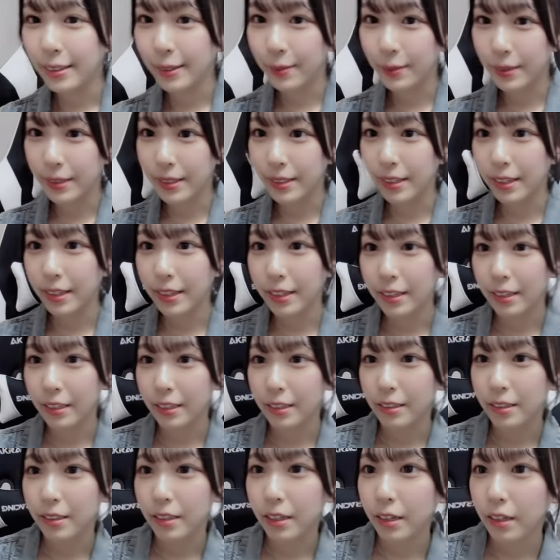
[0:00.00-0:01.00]
でも
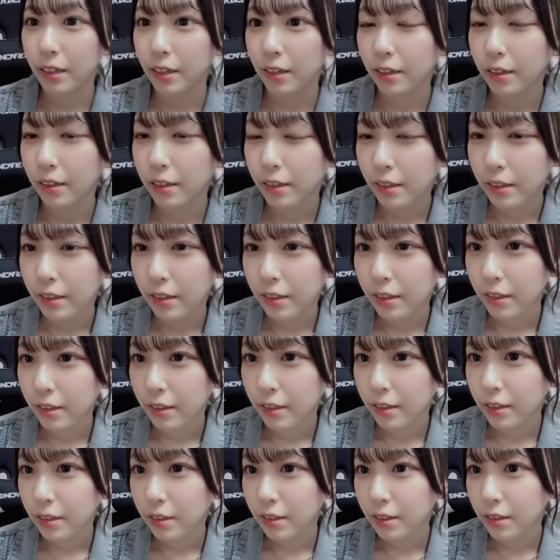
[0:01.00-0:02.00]
さなんか
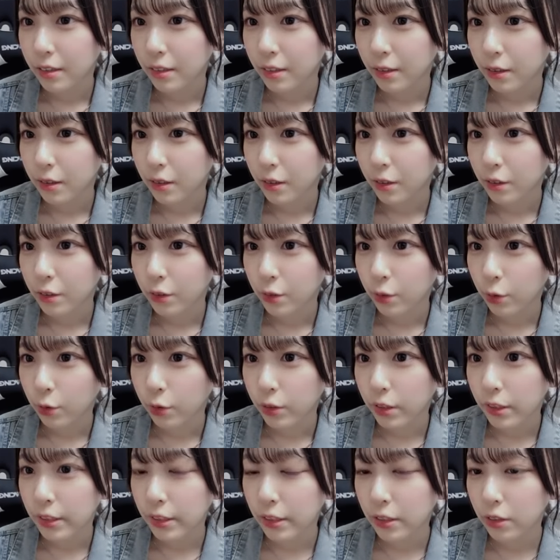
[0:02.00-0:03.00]

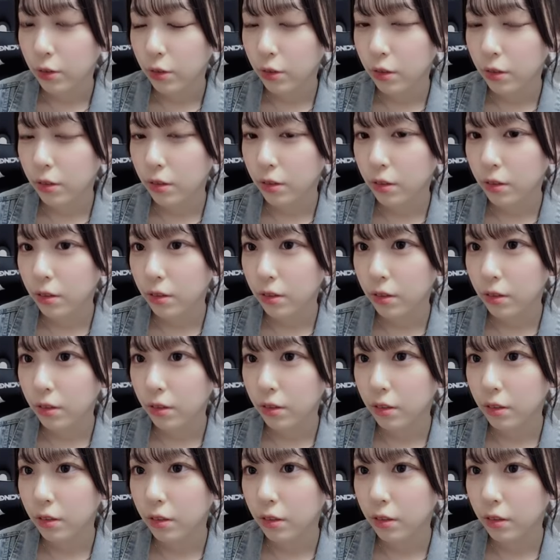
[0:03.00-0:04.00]
こっちの
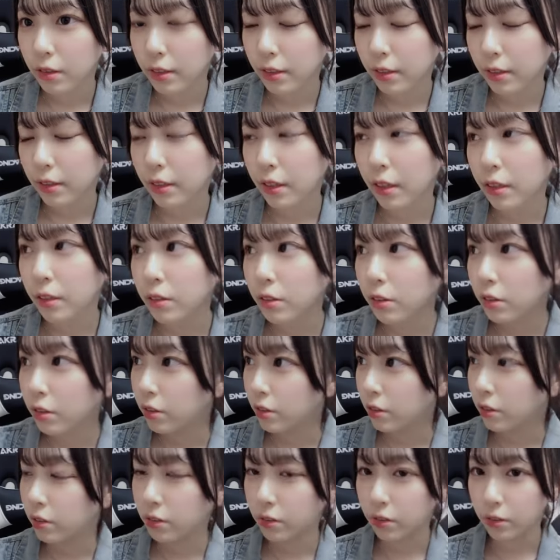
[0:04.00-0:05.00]
下の
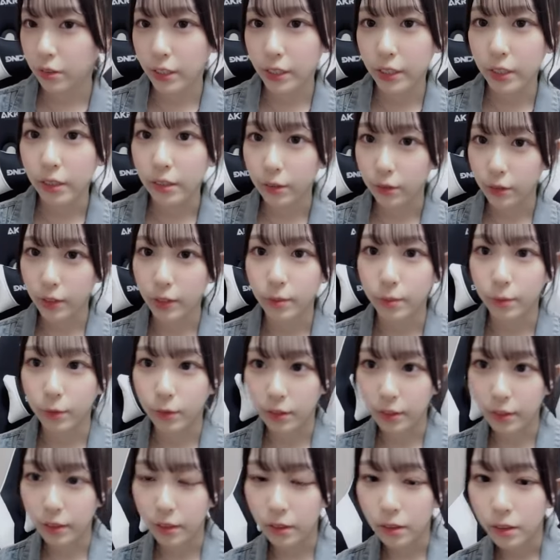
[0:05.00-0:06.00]
方の県よりも
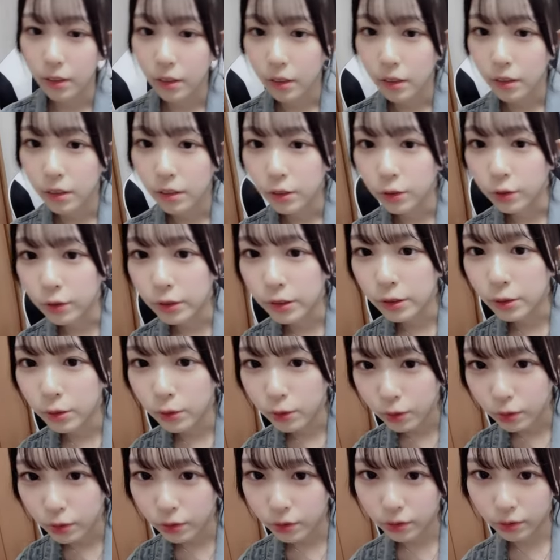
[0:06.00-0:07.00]
さ上の
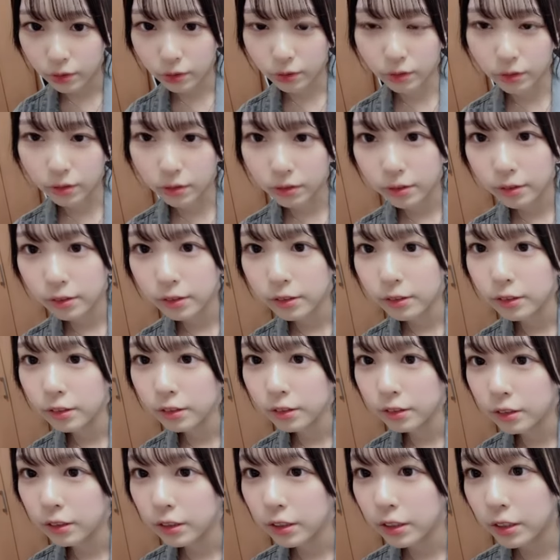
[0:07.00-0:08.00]
方の
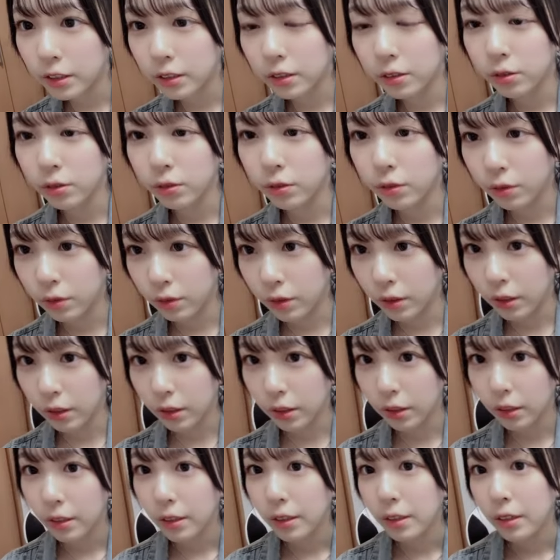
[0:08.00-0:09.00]
県の方
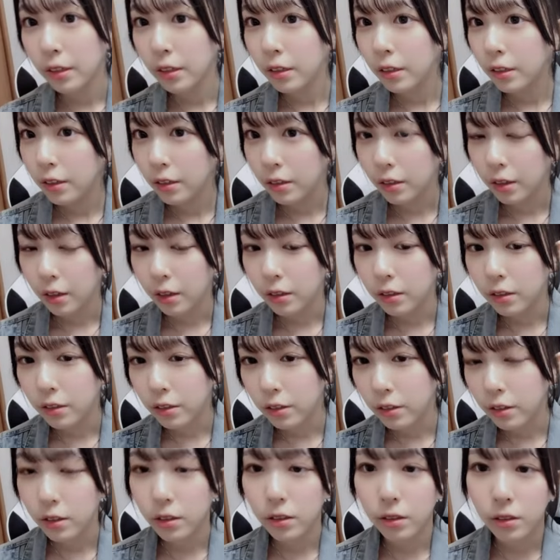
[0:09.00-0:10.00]
が
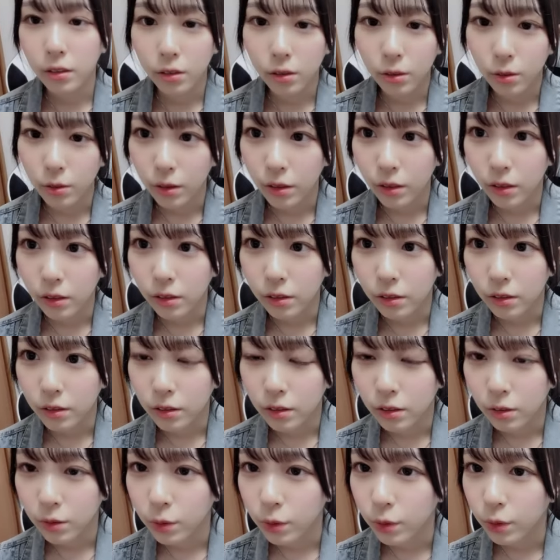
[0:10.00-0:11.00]
暑いってのが
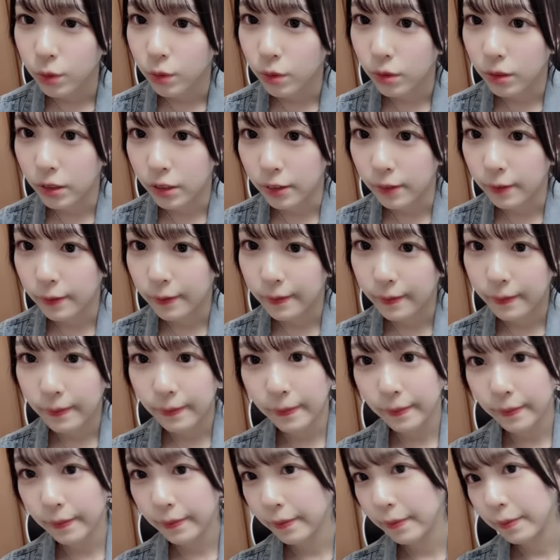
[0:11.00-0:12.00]
すごいよね
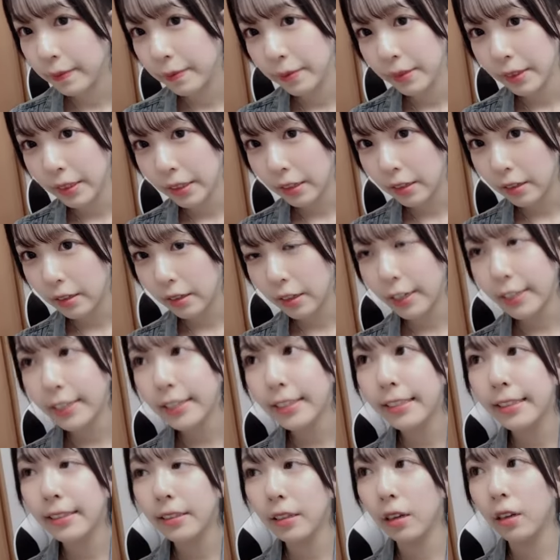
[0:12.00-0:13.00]

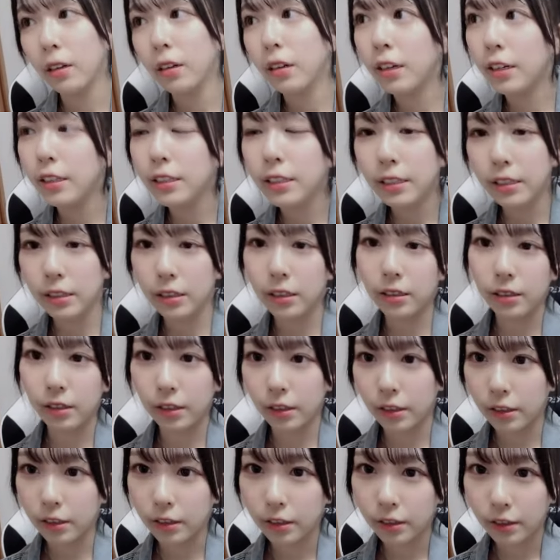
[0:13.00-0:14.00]
秋田秋田
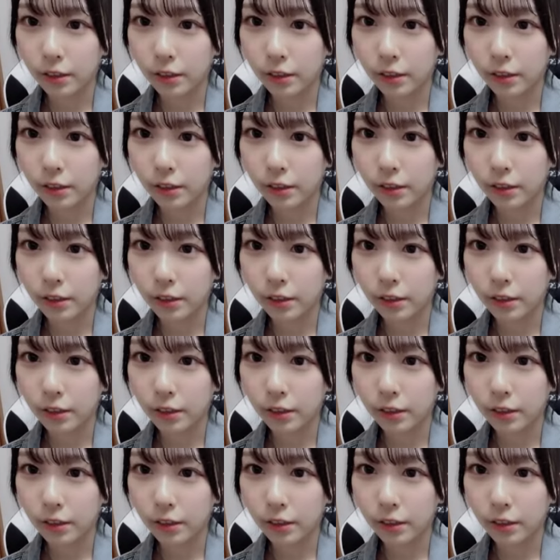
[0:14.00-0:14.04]
で